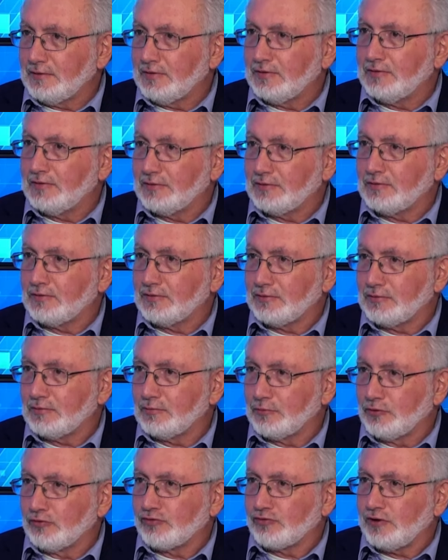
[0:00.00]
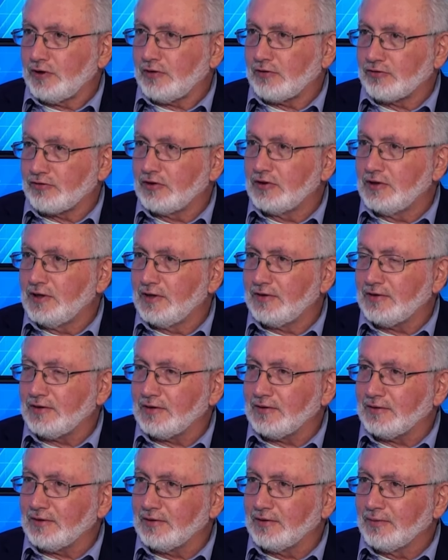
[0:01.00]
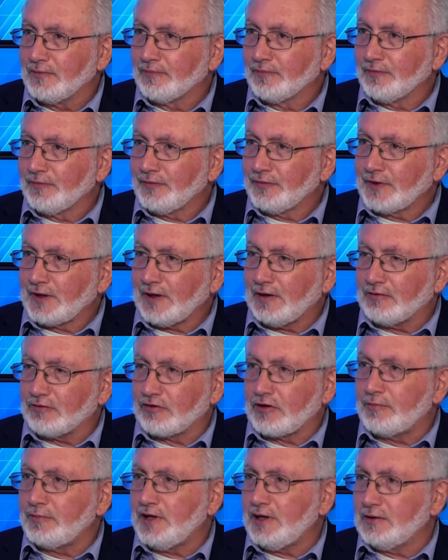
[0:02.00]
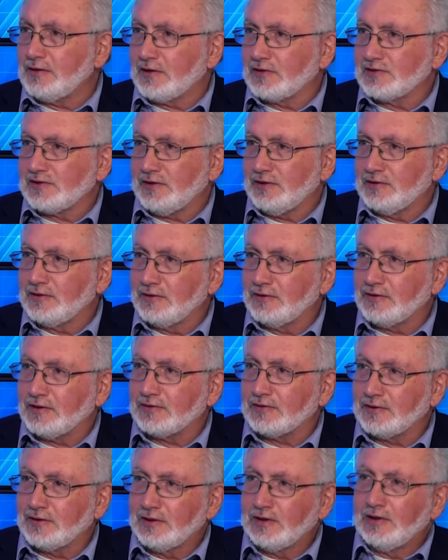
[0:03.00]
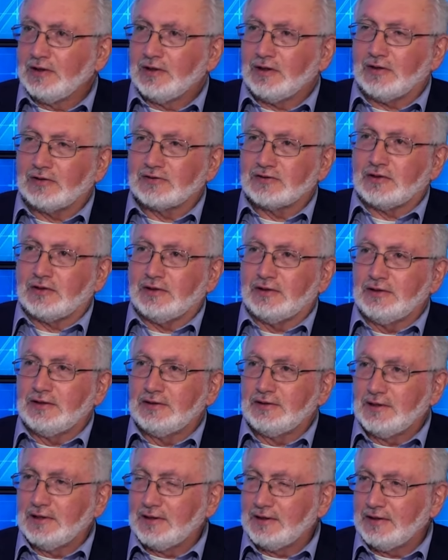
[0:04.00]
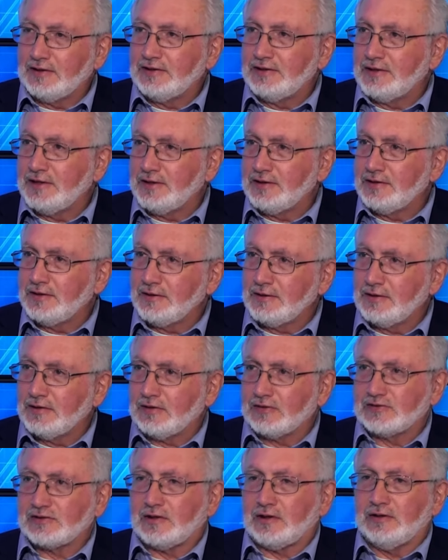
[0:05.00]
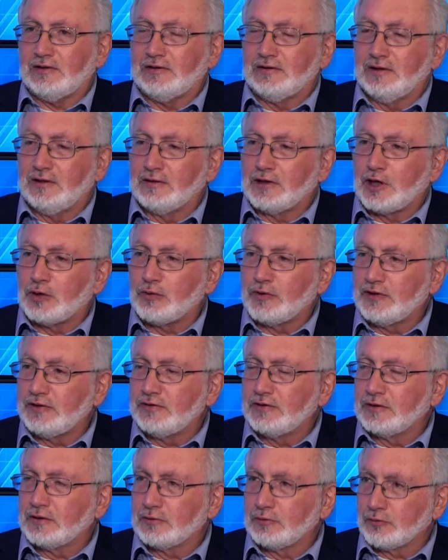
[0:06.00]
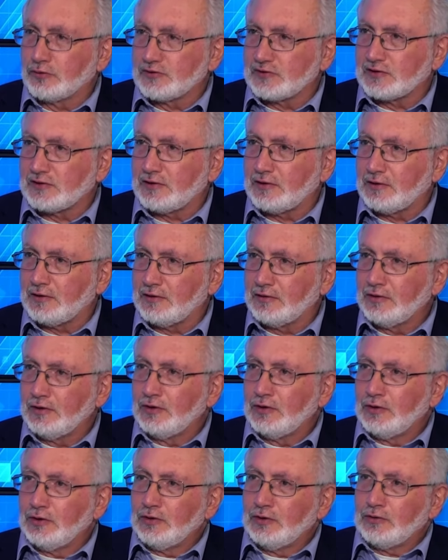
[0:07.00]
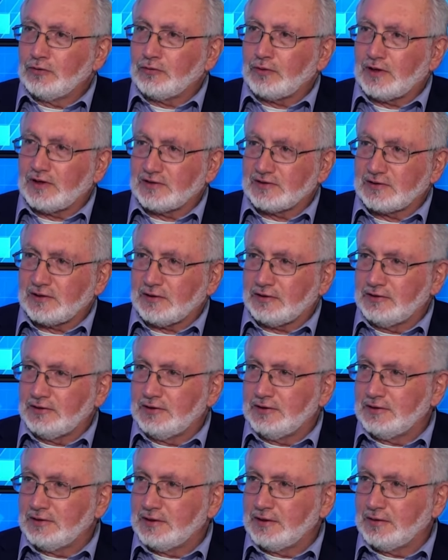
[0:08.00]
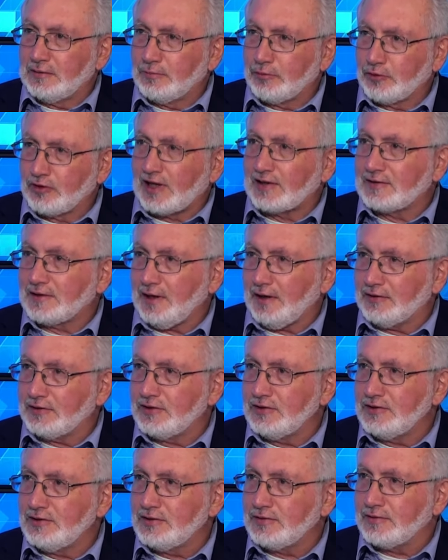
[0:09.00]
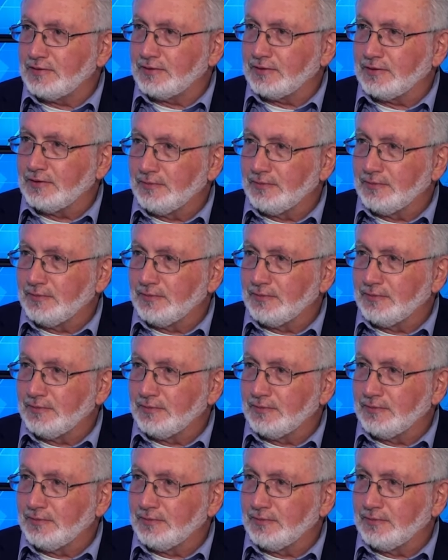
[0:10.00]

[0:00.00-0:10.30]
آه، موجعة جدا يعني على جميع الأصعدة يعني على صعيد القيادة على صعيد الكوادر الوسطى وعلى صعيد البنى التحتية يعني